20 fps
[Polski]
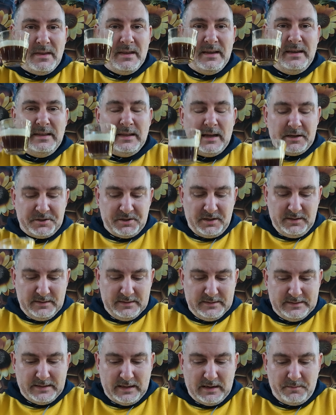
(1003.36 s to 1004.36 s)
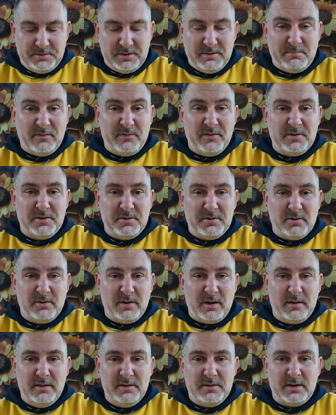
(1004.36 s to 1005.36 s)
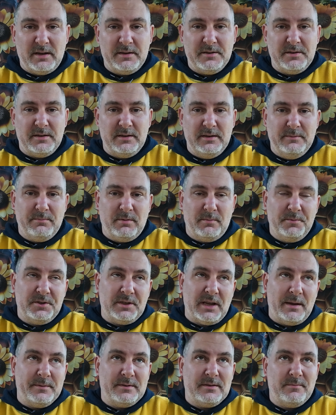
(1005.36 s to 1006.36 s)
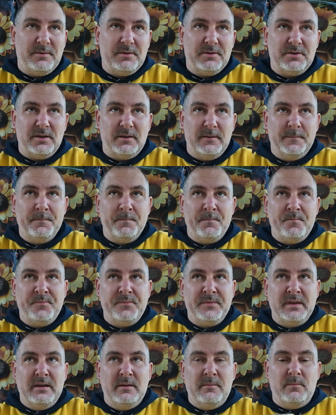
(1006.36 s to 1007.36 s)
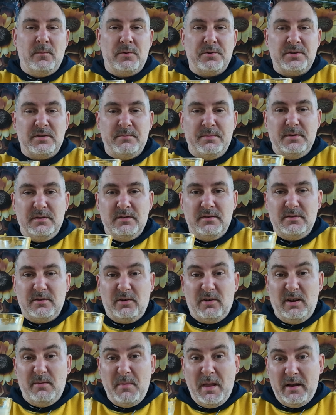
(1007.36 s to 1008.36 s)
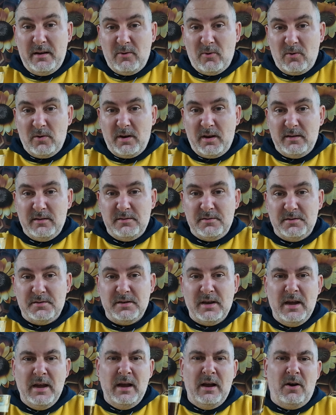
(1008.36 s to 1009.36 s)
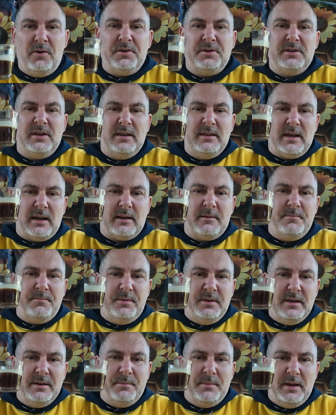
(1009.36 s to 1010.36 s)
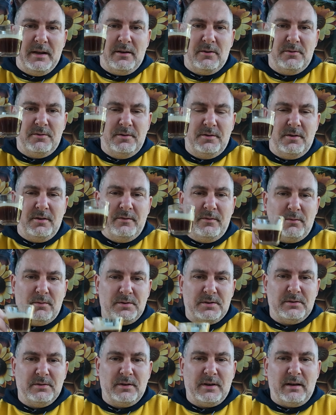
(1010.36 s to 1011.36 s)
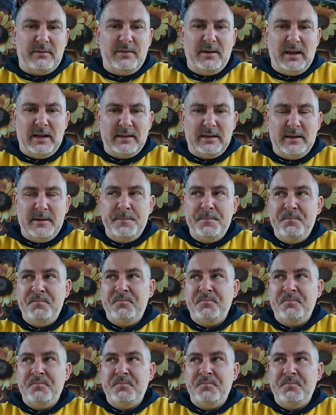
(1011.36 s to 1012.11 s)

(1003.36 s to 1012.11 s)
Inaczej, staram się pewne rzeczy ograniczać i pomyślałem sobie, że może by trochę mleko ograniczyć. Chociaż ja i tak piję mleko tylko i wyłącznie do kawy latte,